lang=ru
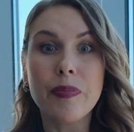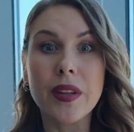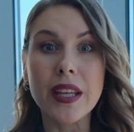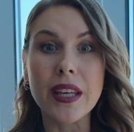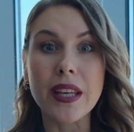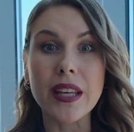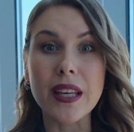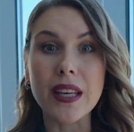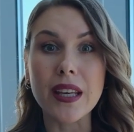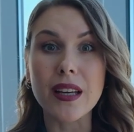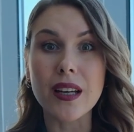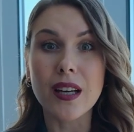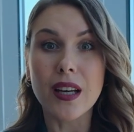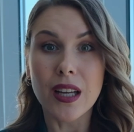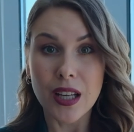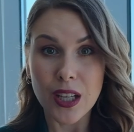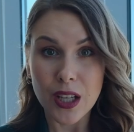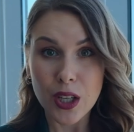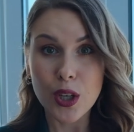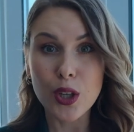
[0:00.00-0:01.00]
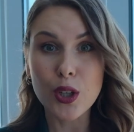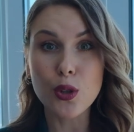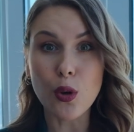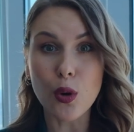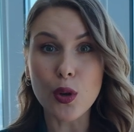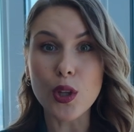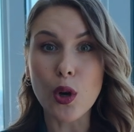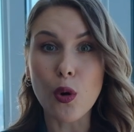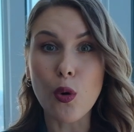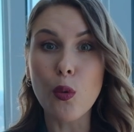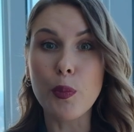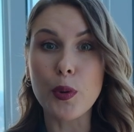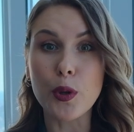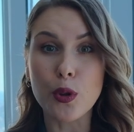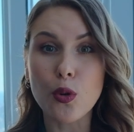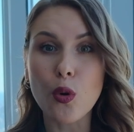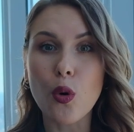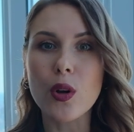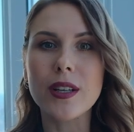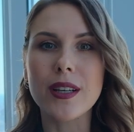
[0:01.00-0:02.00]
И кто-то
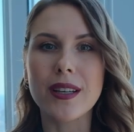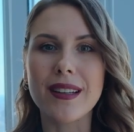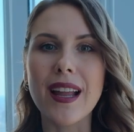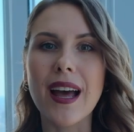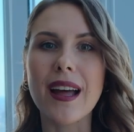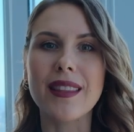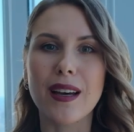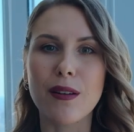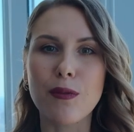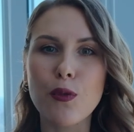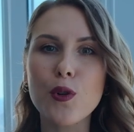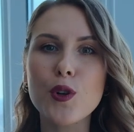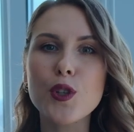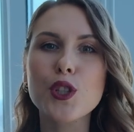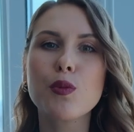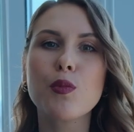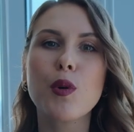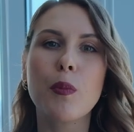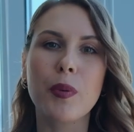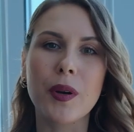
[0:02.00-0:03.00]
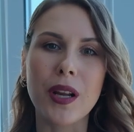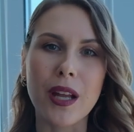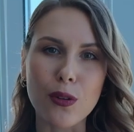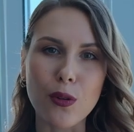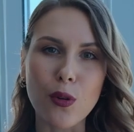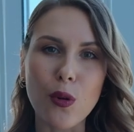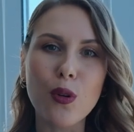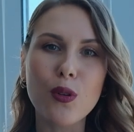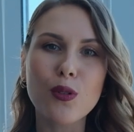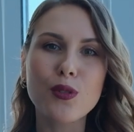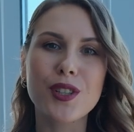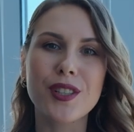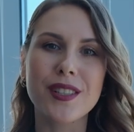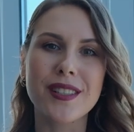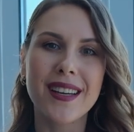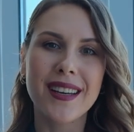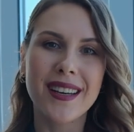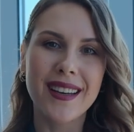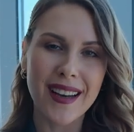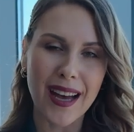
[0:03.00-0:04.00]
купит только для того, чтобы
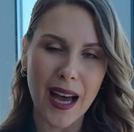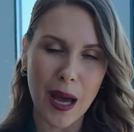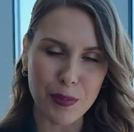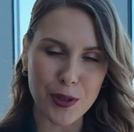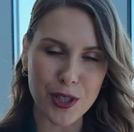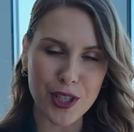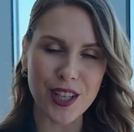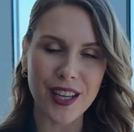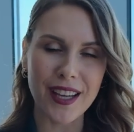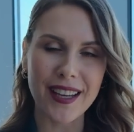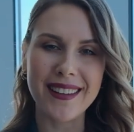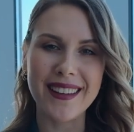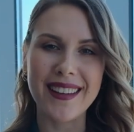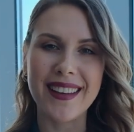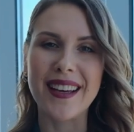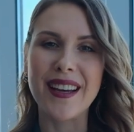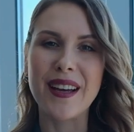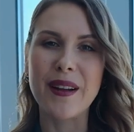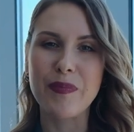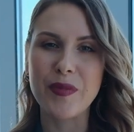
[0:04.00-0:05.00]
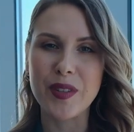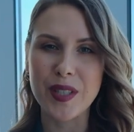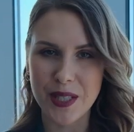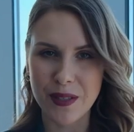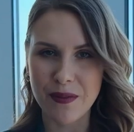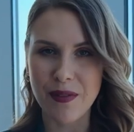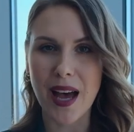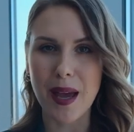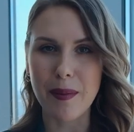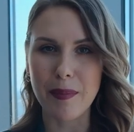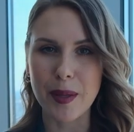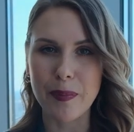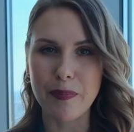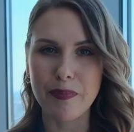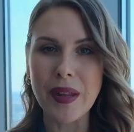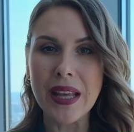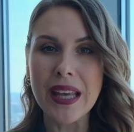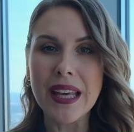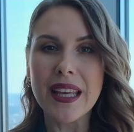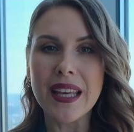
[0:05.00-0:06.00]
продолжить общение с вами.
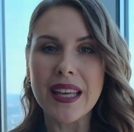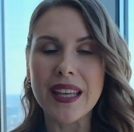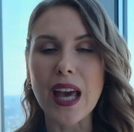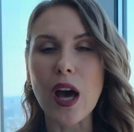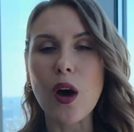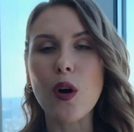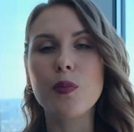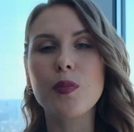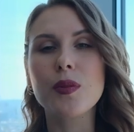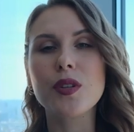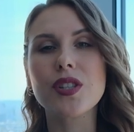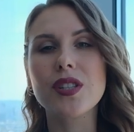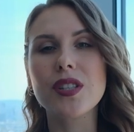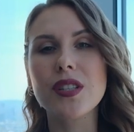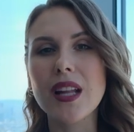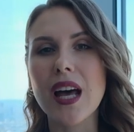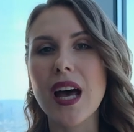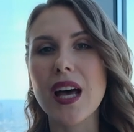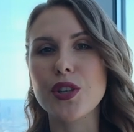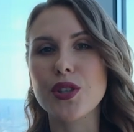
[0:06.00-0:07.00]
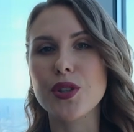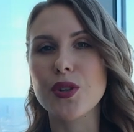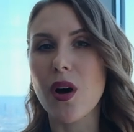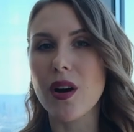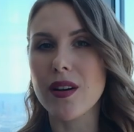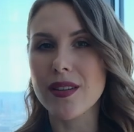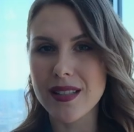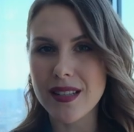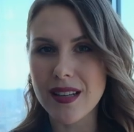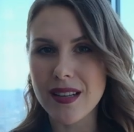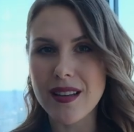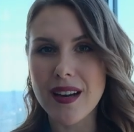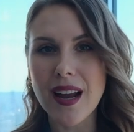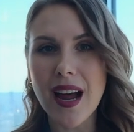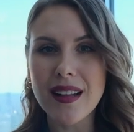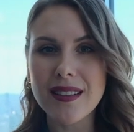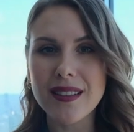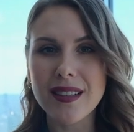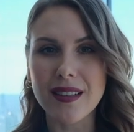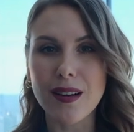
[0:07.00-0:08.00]
Я убеждена, что
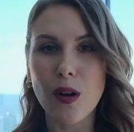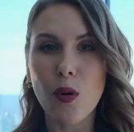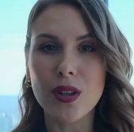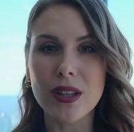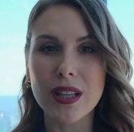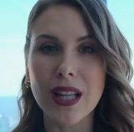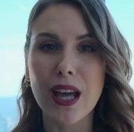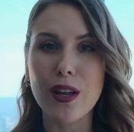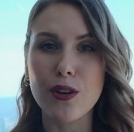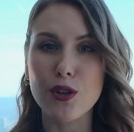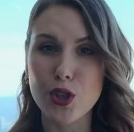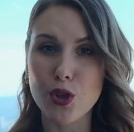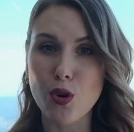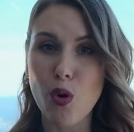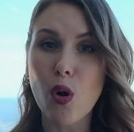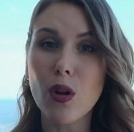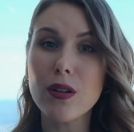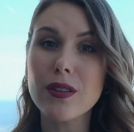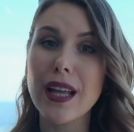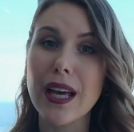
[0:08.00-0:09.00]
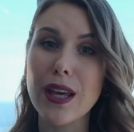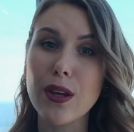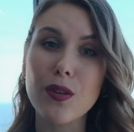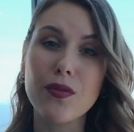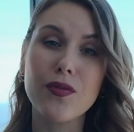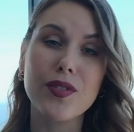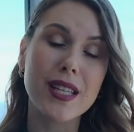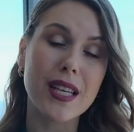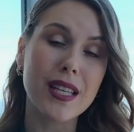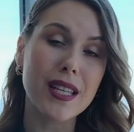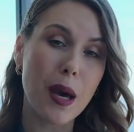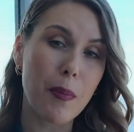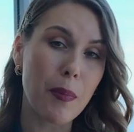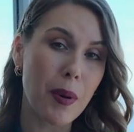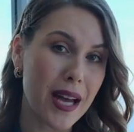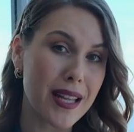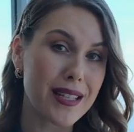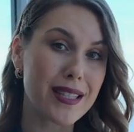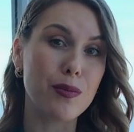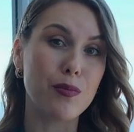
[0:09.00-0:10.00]
акселератор онлайн-школ дает все
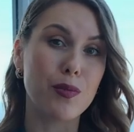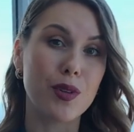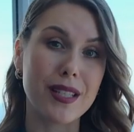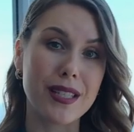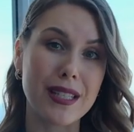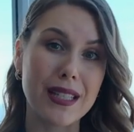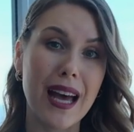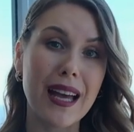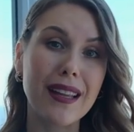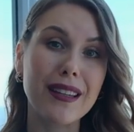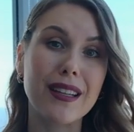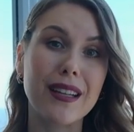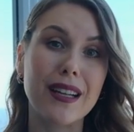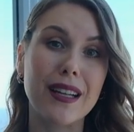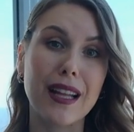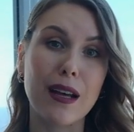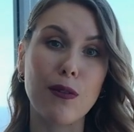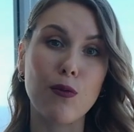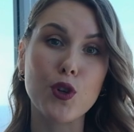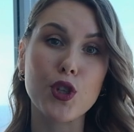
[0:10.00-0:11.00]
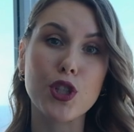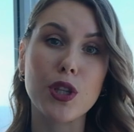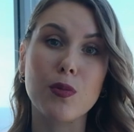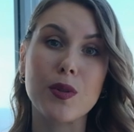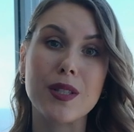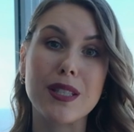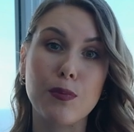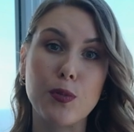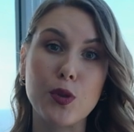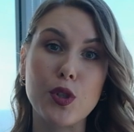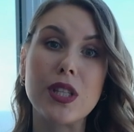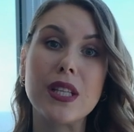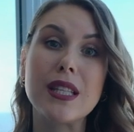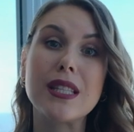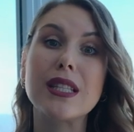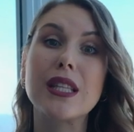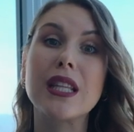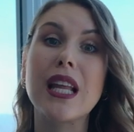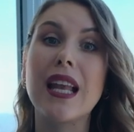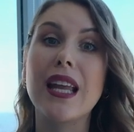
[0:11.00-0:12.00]
необходимые знания для того, чтобы запустить
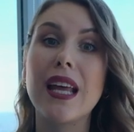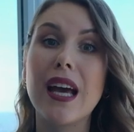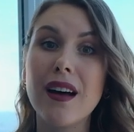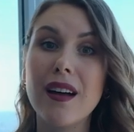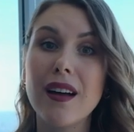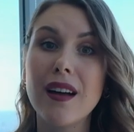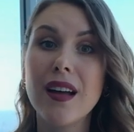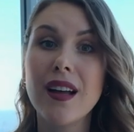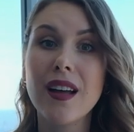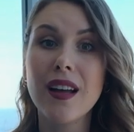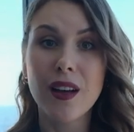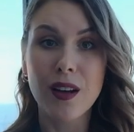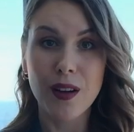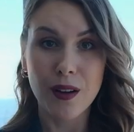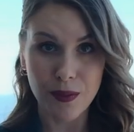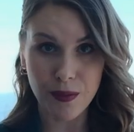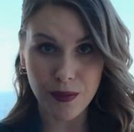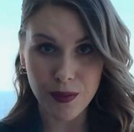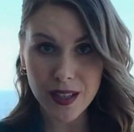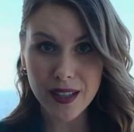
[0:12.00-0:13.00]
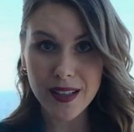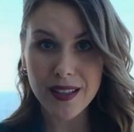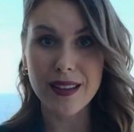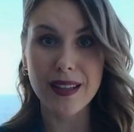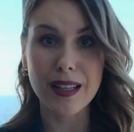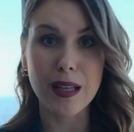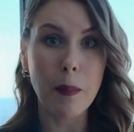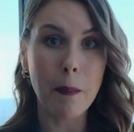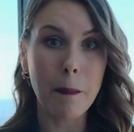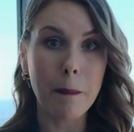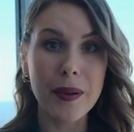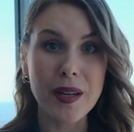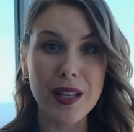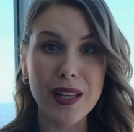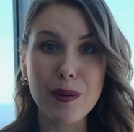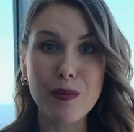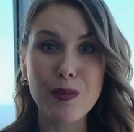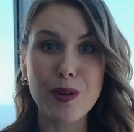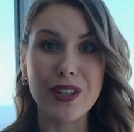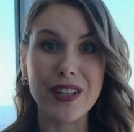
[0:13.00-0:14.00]
с нуля выгодный,
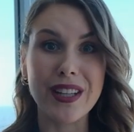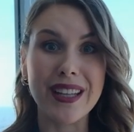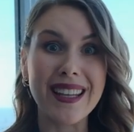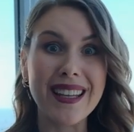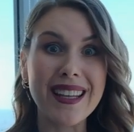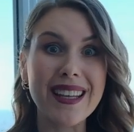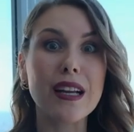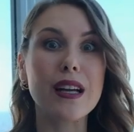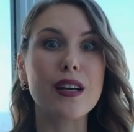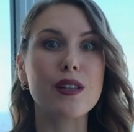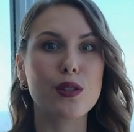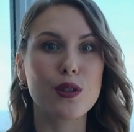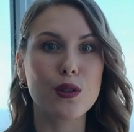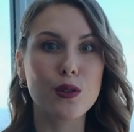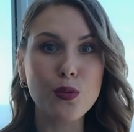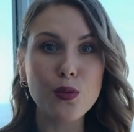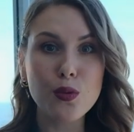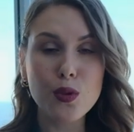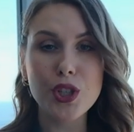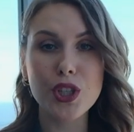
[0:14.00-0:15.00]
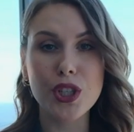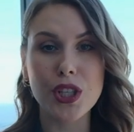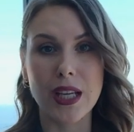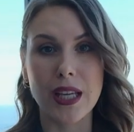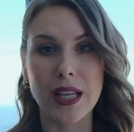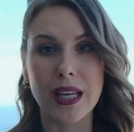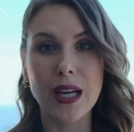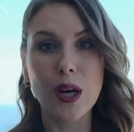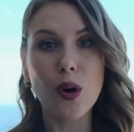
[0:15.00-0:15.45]
прибыльный и растущий